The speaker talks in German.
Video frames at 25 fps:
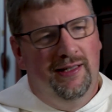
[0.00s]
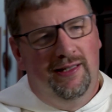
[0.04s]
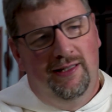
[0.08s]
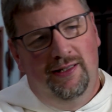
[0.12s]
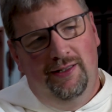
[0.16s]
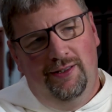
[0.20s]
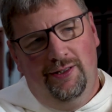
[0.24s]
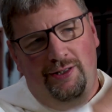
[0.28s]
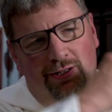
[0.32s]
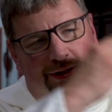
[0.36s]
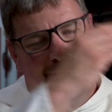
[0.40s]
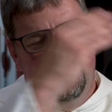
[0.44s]

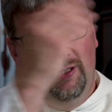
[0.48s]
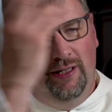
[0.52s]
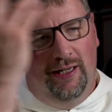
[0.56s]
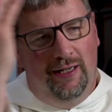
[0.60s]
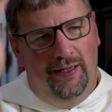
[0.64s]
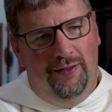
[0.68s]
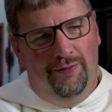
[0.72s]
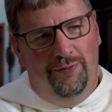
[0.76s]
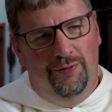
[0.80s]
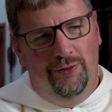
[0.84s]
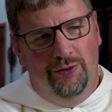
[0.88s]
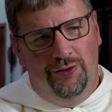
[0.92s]
Kirche, in
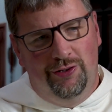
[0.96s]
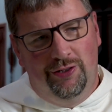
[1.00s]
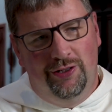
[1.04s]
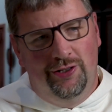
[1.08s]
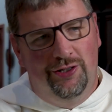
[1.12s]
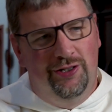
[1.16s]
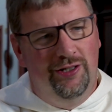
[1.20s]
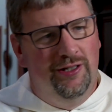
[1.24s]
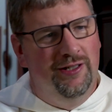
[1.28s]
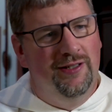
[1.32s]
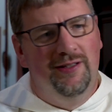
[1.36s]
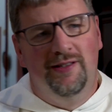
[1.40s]

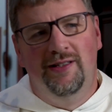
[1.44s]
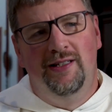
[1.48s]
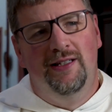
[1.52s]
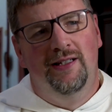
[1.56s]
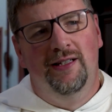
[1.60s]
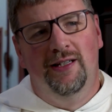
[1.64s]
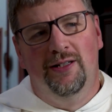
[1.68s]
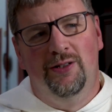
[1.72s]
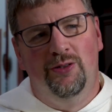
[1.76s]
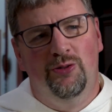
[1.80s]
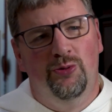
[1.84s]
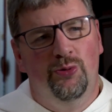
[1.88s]
Anführungsstrichen, ist die
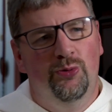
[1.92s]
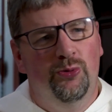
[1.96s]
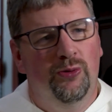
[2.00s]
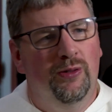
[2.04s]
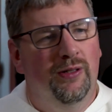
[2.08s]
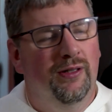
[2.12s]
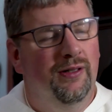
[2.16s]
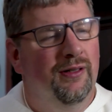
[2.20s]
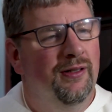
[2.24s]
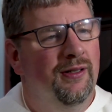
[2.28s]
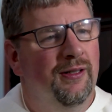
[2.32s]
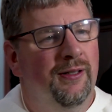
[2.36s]

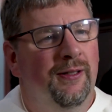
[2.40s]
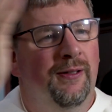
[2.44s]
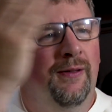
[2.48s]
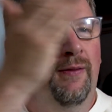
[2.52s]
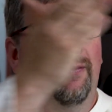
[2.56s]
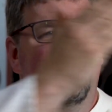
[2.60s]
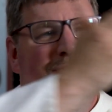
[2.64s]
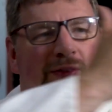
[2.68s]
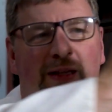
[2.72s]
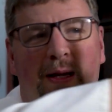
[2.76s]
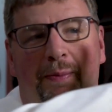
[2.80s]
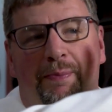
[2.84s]
Natur,
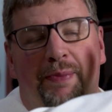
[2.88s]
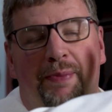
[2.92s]
der